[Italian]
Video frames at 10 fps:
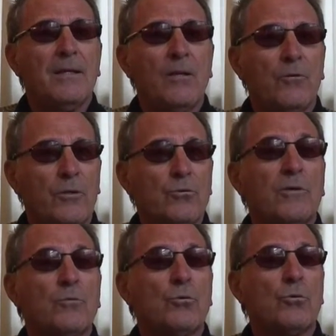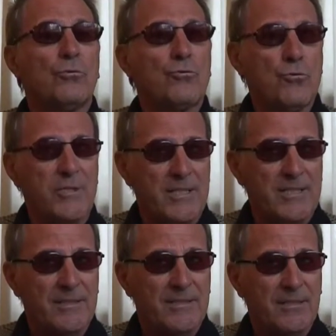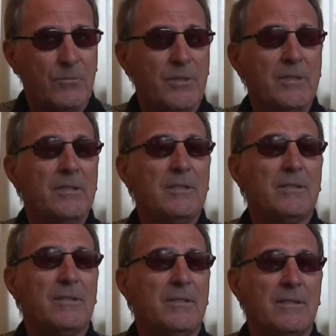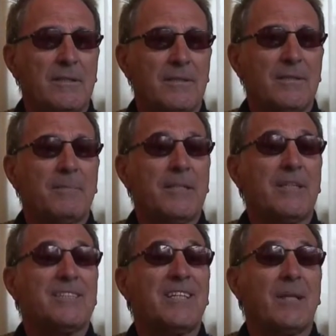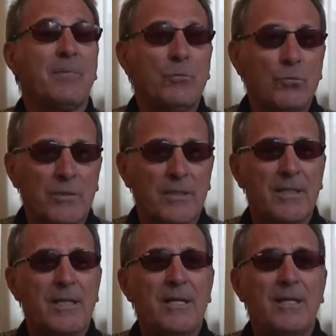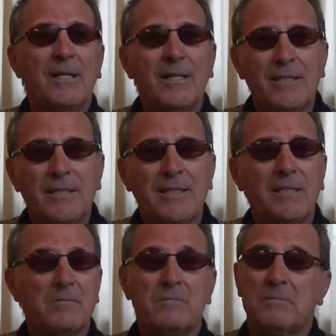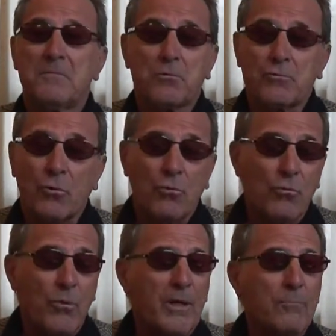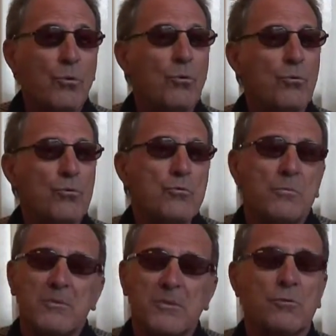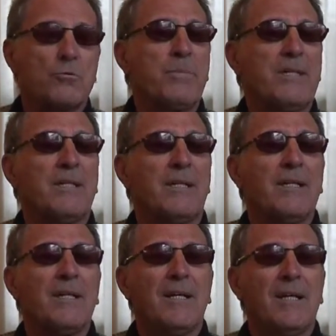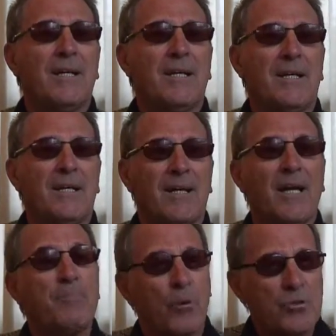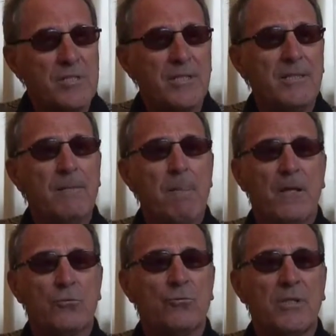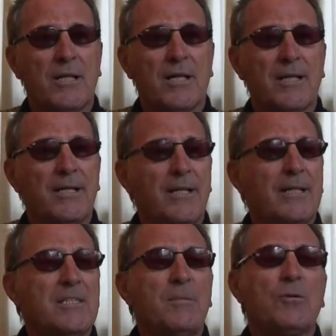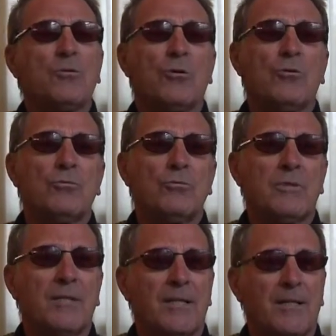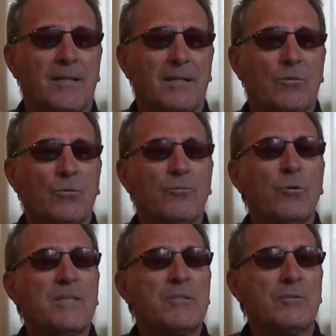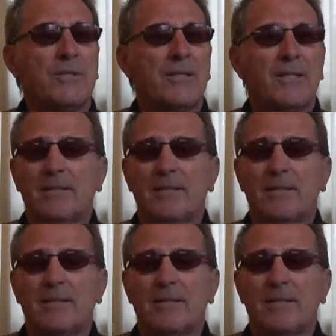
la Juventus ha avuto giustizia e quindi il, la partita si è ripetuta l'Inter, non so con quale buon gusto, ma questo spetta al, ai posteri a giudicare, si presentò con una, con una formazione